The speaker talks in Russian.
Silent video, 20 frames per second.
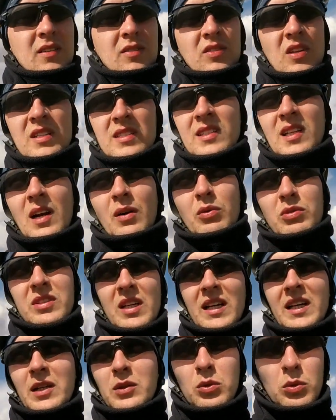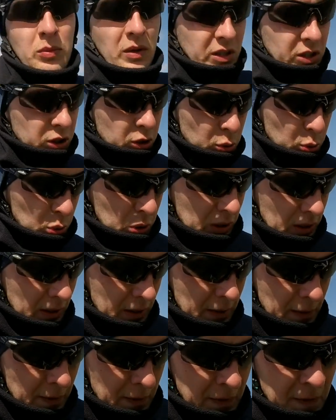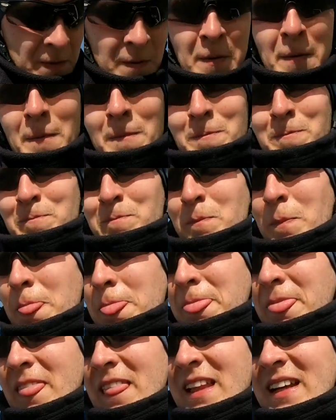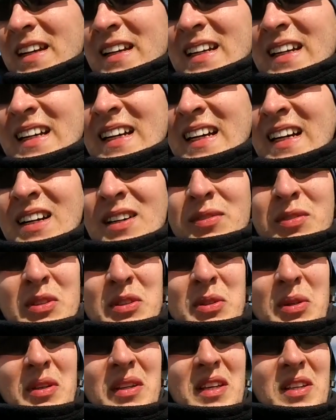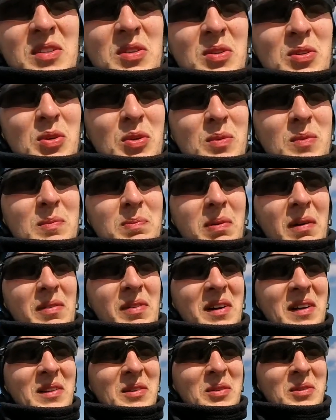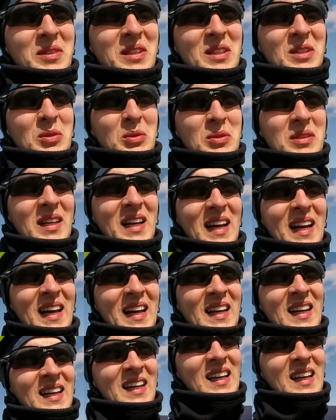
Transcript: на страву закинул маршрут. в итоге чуть-чуть повернул не туда.